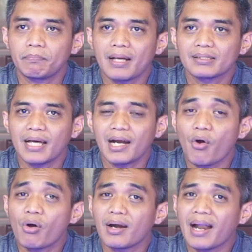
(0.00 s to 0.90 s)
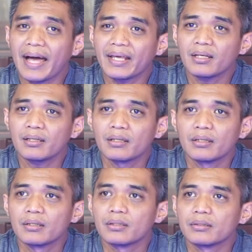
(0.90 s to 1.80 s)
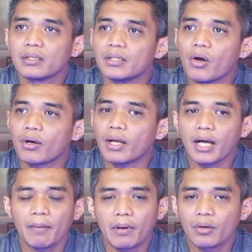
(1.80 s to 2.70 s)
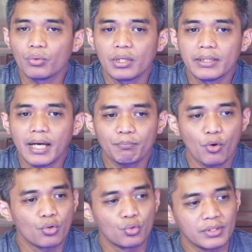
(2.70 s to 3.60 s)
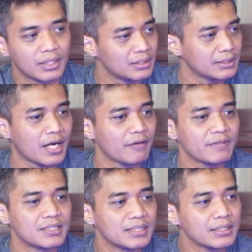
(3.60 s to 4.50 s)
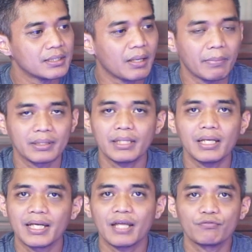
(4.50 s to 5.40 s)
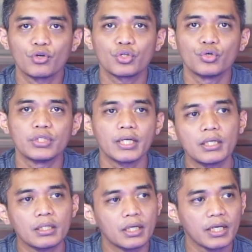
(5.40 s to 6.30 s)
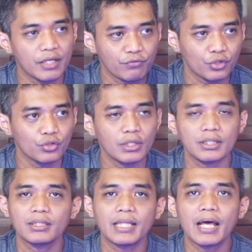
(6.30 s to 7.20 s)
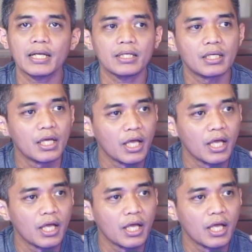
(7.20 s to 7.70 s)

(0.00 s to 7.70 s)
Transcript: pasar online jadi orang nggak perlu lihat produknya secara fisik yang penting lihat fotonya lihat fotonya tertarik